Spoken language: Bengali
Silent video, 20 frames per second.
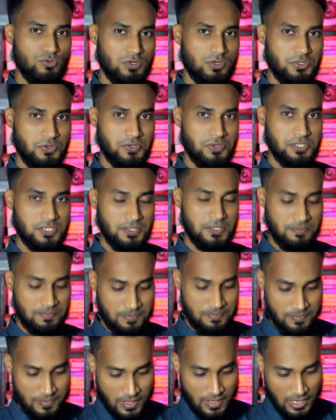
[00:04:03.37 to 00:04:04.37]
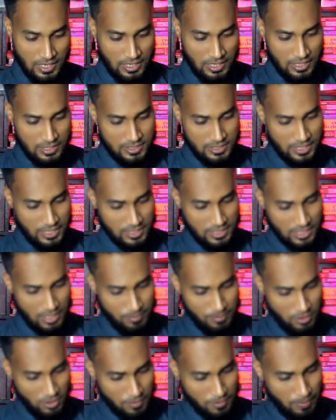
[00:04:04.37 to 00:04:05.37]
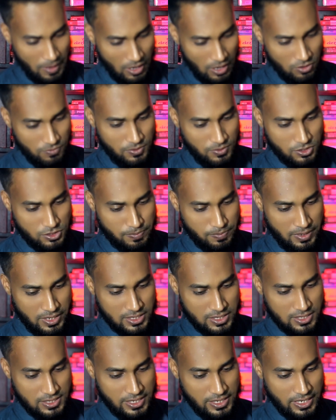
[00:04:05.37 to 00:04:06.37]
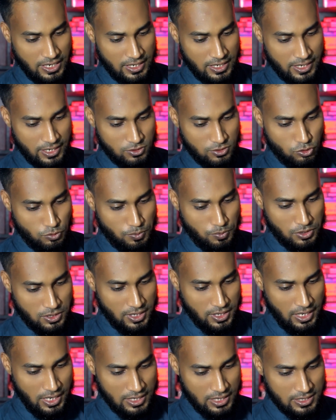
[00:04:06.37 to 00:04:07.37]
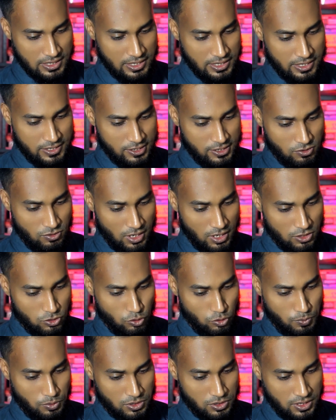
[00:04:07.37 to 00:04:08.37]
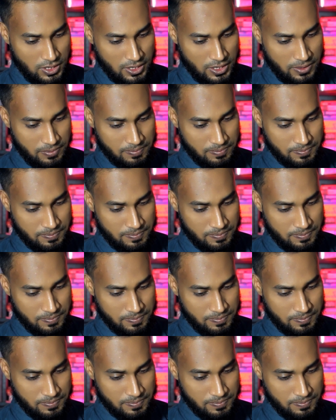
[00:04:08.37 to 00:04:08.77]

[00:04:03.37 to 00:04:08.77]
তুলে ধরেছে সেখান থেকে আমি অনেক ভালো ভিউজ পেয়েছি সিগন্যালটা কিন্তু উপরের দিকে আছে তীর চিহ্নটা কিন্তু উপরের দিকে